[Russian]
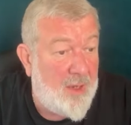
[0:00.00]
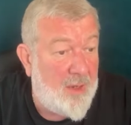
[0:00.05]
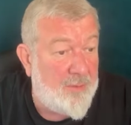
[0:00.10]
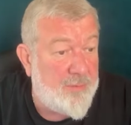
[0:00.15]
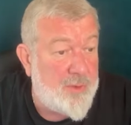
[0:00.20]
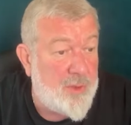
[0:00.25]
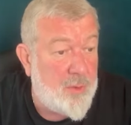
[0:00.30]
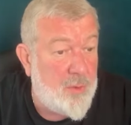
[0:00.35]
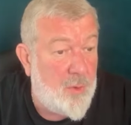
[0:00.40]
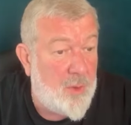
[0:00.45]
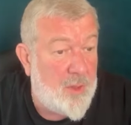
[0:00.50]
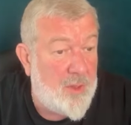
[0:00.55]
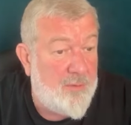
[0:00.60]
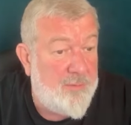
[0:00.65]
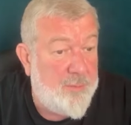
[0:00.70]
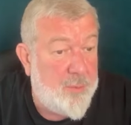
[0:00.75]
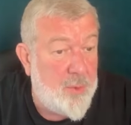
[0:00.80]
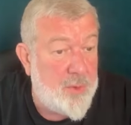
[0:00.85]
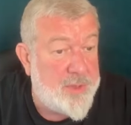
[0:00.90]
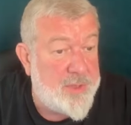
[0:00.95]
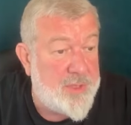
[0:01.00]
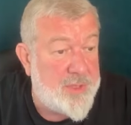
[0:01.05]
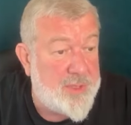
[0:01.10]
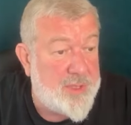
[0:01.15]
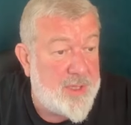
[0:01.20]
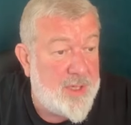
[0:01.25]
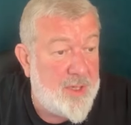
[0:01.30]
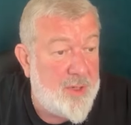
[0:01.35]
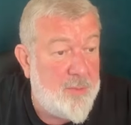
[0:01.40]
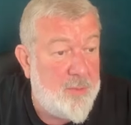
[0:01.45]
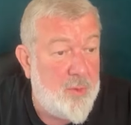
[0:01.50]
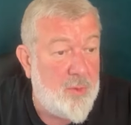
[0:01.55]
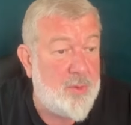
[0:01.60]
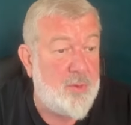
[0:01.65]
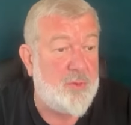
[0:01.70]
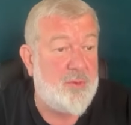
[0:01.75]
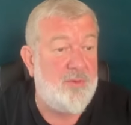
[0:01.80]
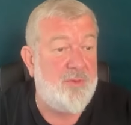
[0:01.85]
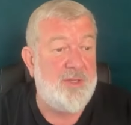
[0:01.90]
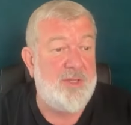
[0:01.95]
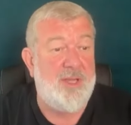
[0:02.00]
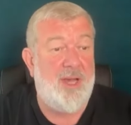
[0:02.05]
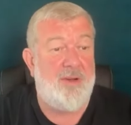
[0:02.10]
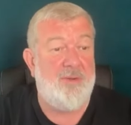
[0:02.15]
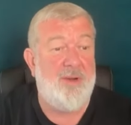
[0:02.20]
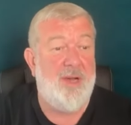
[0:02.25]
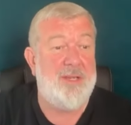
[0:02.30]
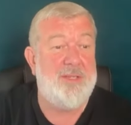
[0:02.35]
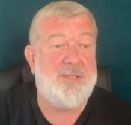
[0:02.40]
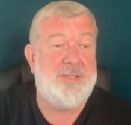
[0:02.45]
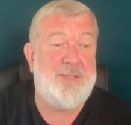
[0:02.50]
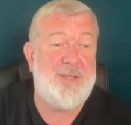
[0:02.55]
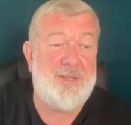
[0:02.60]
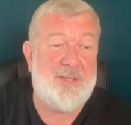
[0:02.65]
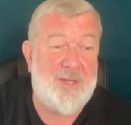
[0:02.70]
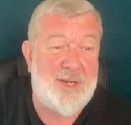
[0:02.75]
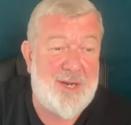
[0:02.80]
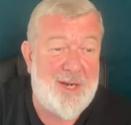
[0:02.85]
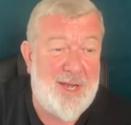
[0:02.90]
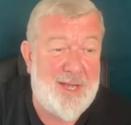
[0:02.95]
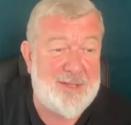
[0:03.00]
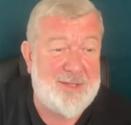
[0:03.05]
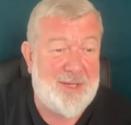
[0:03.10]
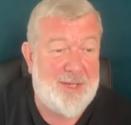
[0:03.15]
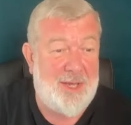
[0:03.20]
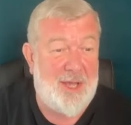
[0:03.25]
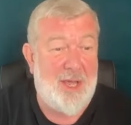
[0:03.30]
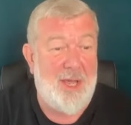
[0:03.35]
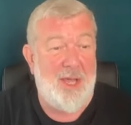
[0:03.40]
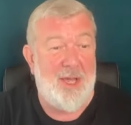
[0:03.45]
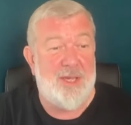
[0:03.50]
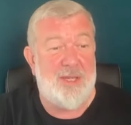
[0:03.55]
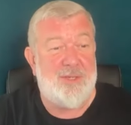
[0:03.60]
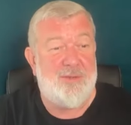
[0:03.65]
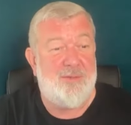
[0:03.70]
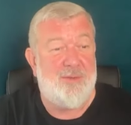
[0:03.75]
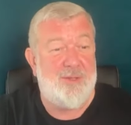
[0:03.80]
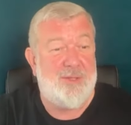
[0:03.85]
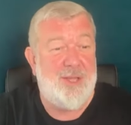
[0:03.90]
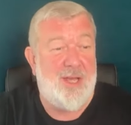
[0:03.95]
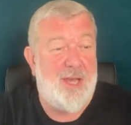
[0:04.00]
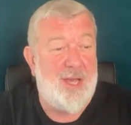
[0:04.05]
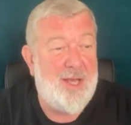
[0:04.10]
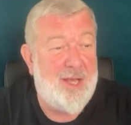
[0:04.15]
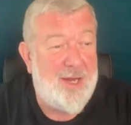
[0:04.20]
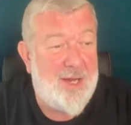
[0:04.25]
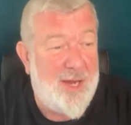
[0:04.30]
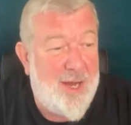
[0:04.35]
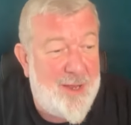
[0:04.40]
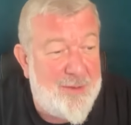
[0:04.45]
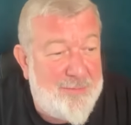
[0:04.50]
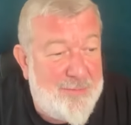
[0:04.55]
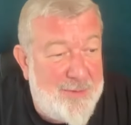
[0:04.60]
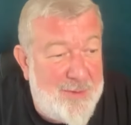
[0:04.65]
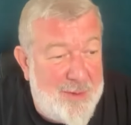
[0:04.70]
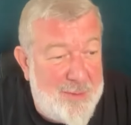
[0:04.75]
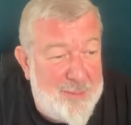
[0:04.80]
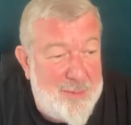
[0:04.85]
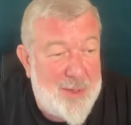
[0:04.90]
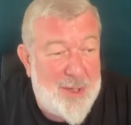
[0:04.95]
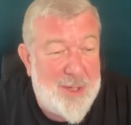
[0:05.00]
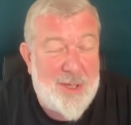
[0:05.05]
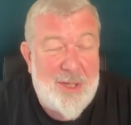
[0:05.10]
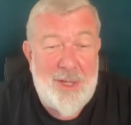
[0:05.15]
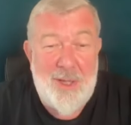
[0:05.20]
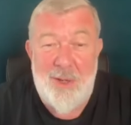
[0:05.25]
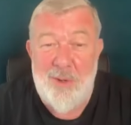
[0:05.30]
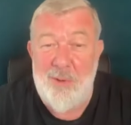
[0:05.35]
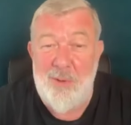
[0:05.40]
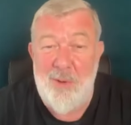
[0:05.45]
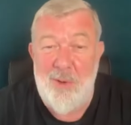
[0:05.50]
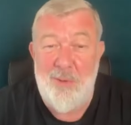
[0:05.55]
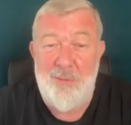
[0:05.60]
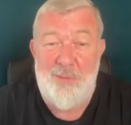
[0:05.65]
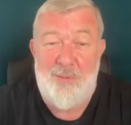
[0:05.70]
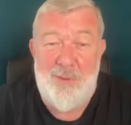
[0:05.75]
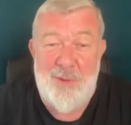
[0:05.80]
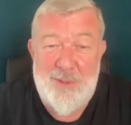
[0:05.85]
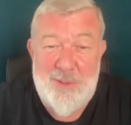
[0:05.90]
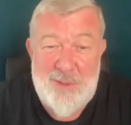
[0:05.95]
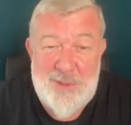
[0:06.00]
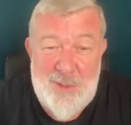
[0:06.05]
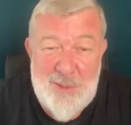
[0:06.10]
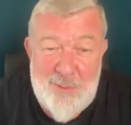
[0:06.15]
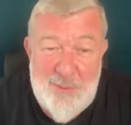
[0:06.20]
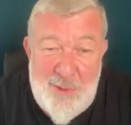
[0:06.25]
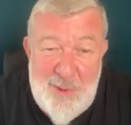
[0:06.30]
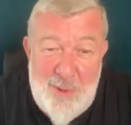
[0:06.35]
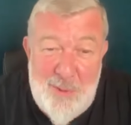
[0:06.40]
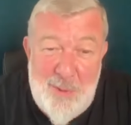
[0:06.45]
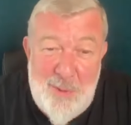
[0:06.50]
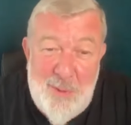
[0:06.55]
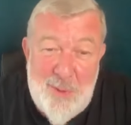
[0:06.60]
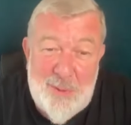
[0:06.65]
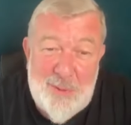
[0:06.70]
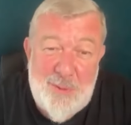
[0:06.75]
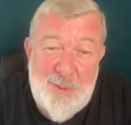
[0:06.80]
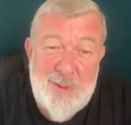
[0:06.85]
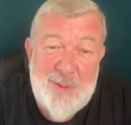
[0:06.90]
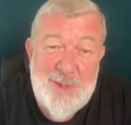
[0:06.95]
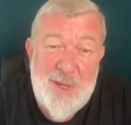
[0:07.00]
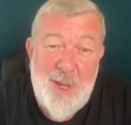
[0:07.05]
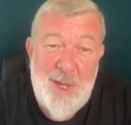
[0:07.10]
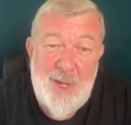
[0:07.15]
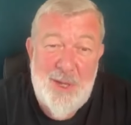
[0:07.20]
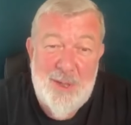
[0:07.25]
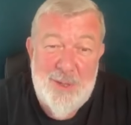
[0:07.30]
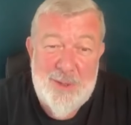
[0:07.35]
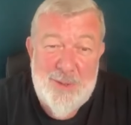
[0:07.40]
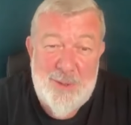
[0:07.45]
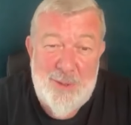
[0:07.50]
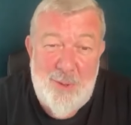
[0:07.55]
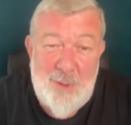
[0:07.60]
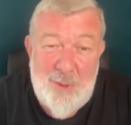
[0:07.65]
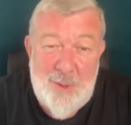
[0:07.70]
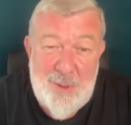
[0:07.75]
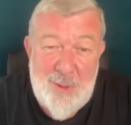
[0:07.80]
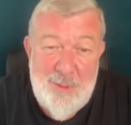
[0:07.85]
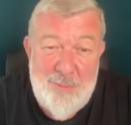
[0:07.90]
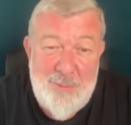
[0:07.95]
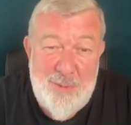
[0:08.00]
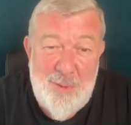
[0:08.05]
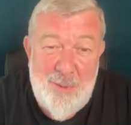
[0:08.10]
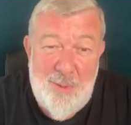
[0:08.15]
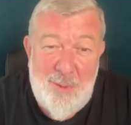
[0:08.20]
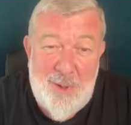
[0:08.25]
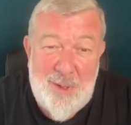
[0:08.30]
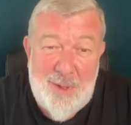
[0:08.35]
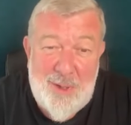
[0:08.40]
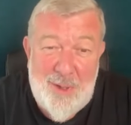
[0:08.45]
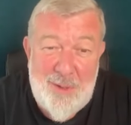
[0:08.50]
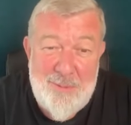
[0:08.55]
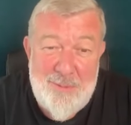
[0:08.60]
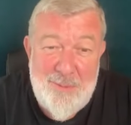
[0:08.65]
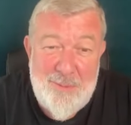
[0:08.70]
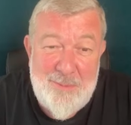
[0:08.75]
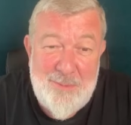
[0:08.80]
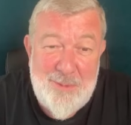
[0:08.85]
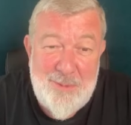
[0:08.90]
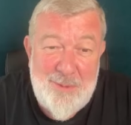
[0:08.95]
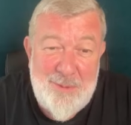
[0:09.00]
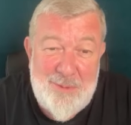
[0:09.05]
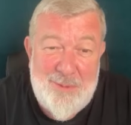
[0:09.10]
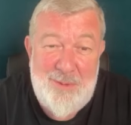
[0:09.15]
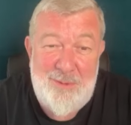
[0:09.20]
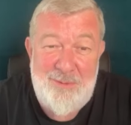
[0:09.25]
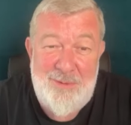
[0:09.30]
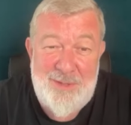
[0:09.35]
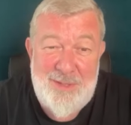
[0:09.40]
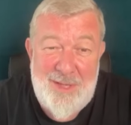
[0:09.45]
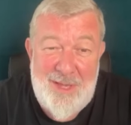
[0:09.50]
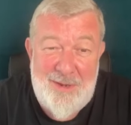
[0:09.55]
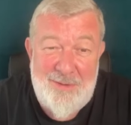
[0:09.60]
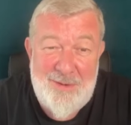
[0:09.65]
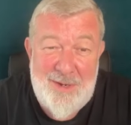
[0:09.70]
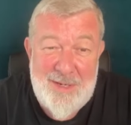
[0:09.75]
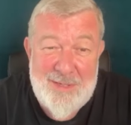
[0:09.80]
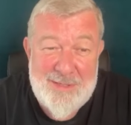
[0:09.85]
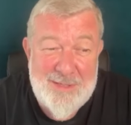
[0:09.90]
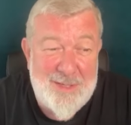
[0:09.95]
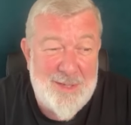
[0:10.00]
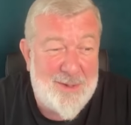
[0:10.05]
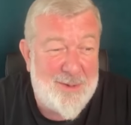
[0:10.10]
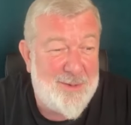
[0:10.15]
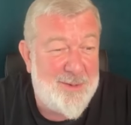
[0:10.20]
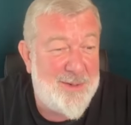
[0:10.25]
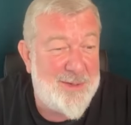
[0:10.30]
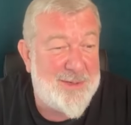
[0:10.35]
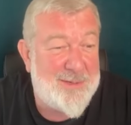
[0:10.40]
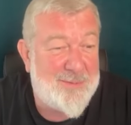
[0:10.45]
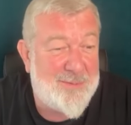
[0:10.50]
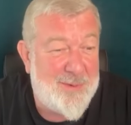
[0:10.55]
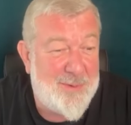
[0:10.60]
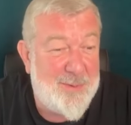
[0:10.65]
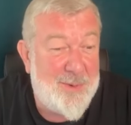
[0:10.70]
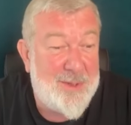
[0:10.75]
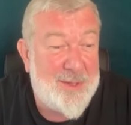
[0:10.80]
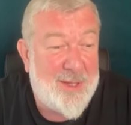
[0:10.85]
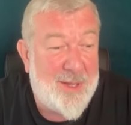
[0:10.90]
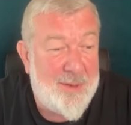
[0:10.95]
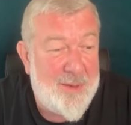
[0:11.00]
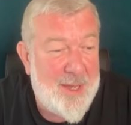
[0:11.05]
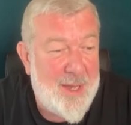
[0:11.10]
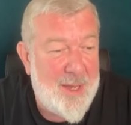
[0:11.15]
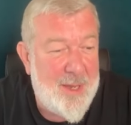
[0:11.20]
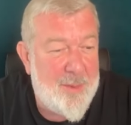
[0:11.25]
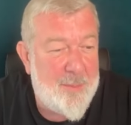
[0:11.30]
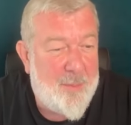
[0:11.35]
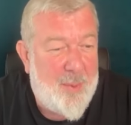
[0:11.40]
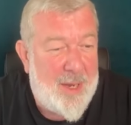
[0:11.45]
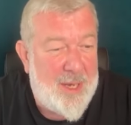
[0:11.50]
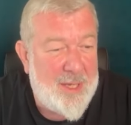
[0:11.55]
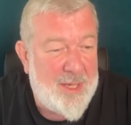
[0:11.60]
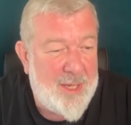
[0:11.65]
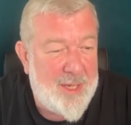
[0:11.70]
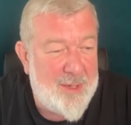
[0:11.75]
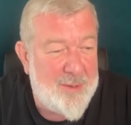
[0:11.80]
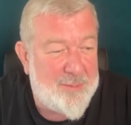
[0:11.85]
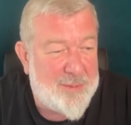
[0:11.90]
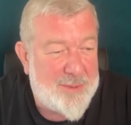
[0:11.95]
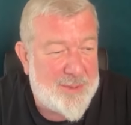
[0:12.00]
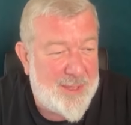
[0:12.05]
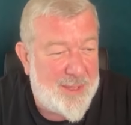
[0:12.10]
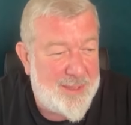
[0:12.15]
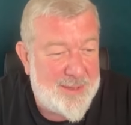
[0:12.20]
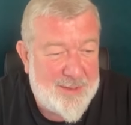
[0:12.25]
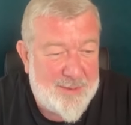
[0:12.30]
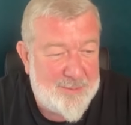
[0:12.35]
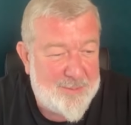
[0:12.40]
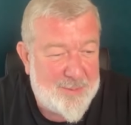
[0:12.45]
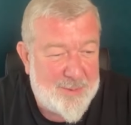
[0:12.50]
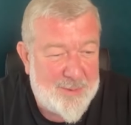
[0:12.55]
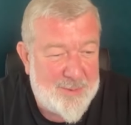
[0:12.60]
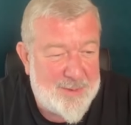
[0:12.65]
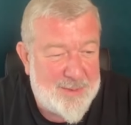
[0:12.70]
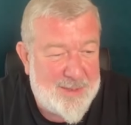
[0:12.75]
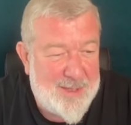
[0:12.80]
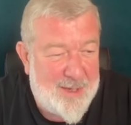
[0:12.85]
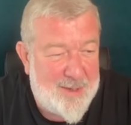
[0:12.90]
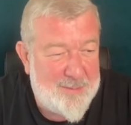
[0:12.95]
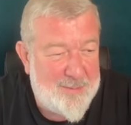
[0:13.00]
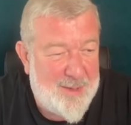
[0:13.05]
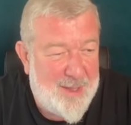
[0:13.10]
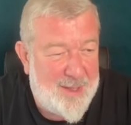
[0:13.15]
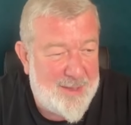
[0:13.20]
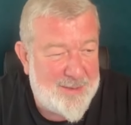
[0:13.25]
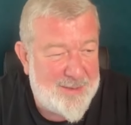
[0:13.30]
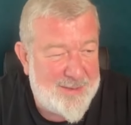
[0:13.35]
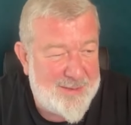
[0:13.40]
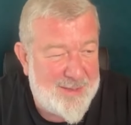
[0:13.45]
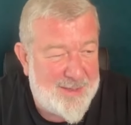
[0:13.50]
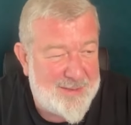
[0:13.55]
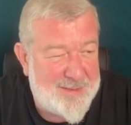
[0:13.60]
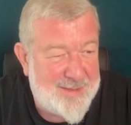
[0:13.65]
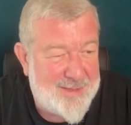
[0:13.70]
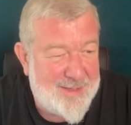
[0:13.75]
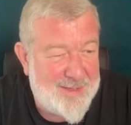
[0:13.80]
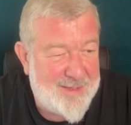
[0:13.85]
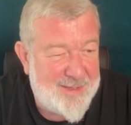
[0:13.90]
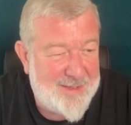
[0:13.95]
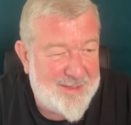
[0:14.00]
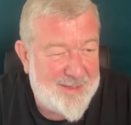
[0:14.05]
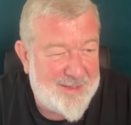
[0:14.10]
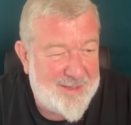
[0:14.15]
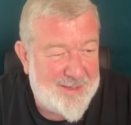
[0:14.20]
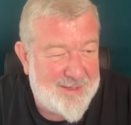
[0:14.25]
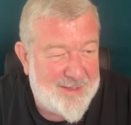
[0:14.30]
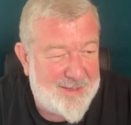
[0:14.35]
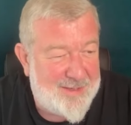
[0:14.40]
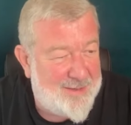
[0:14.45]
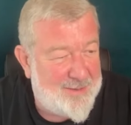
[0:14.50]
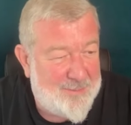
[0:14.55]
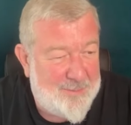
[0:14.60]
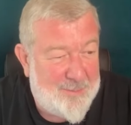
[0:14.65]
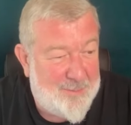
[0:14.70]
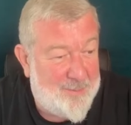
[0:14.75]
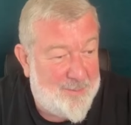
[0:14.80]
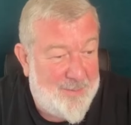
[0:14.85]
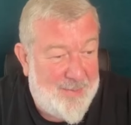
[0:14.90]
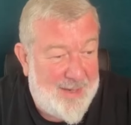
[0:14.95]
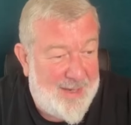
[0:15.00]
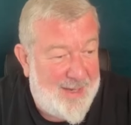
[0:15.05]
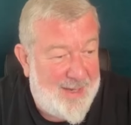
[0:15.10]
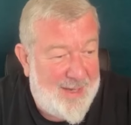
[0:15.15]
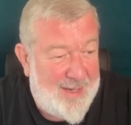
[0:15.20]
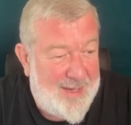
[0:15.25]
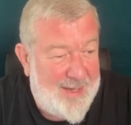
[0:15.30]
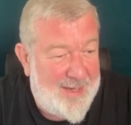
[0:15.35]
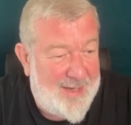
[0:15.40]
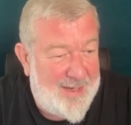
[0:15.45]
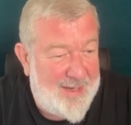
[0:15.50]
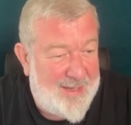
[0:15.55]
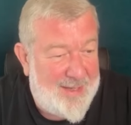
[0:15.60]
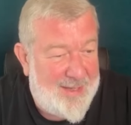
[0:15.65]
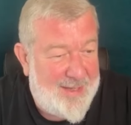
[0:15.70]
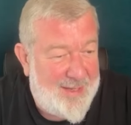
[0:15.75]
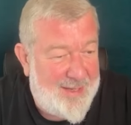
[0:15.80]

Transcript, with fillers: в школах в путинских будут выдавать тетрадки с фотографиями героев из СВО, то есть с дохлыми орками будут выдавать герои своего там погибшие, это просто обалдеть. Блин.